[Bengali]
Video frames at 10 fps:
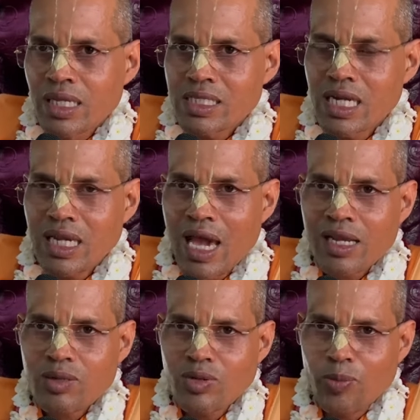সেটার
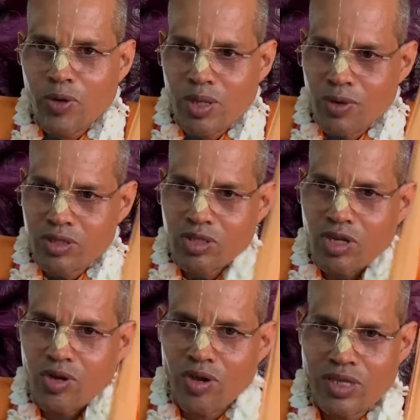কোনো পরিবর্তন
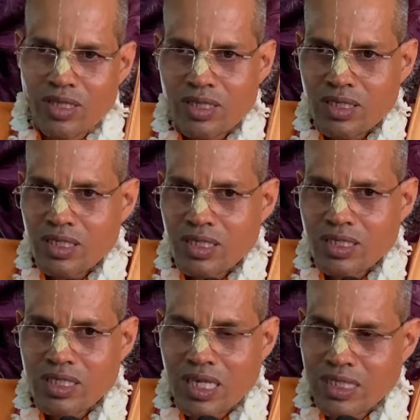নয়
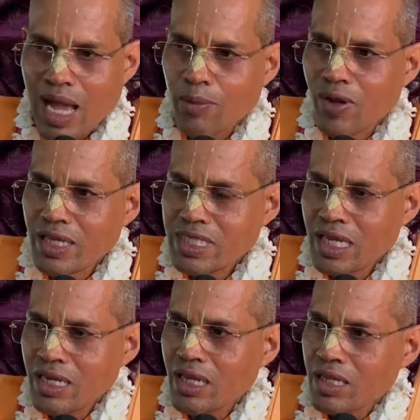সেটা যা বলেছেন
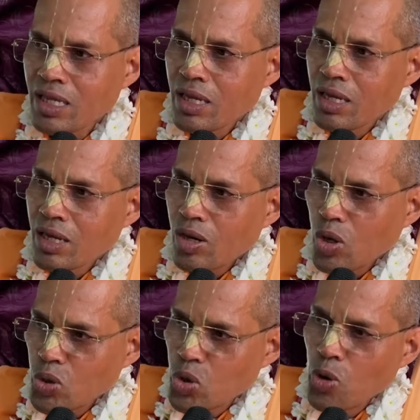
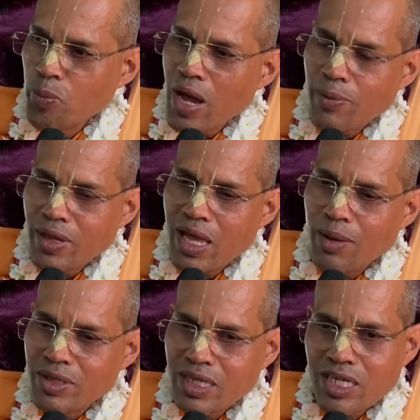অনুরূপভাবে
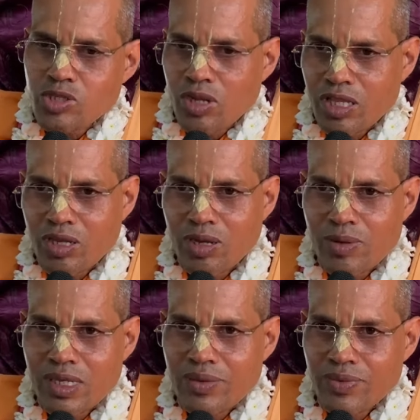আমাদেরকে চলতে হবে
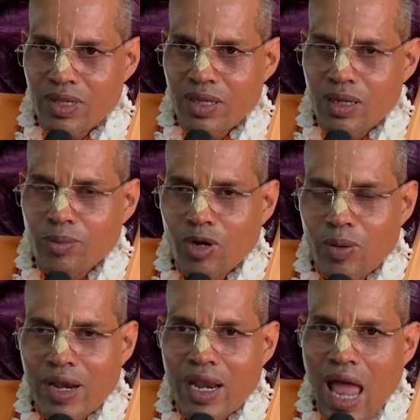
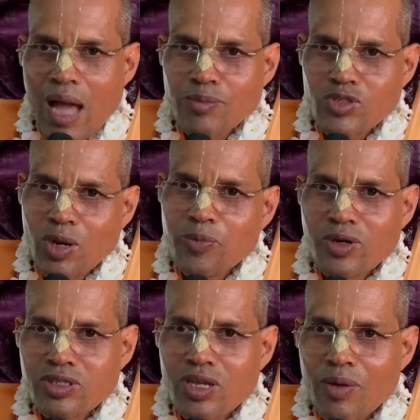ভগবানের নাম জপ
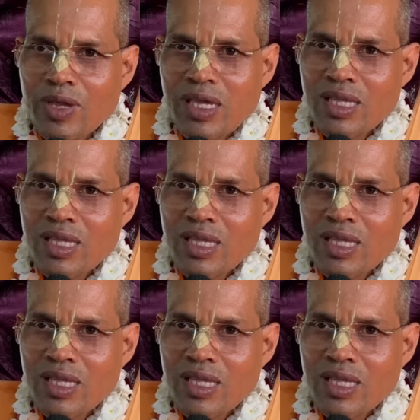করতে হবে